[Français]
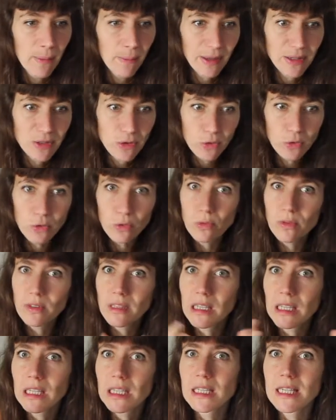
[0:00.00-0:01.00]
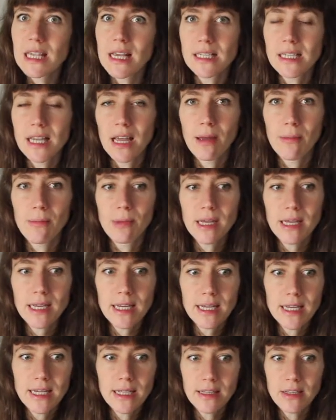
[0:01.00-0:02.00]
parce que tout est exacerbé
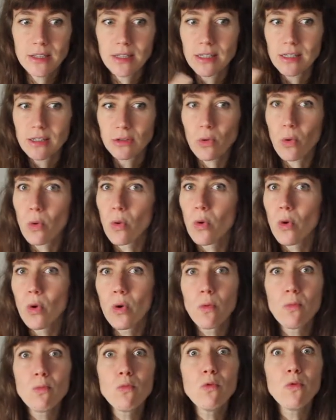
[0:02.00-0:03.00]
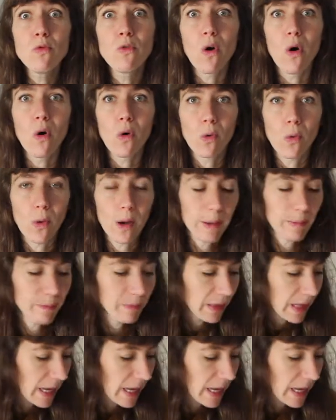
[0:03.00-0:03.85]
et, et trop euh, mouvant, quoi.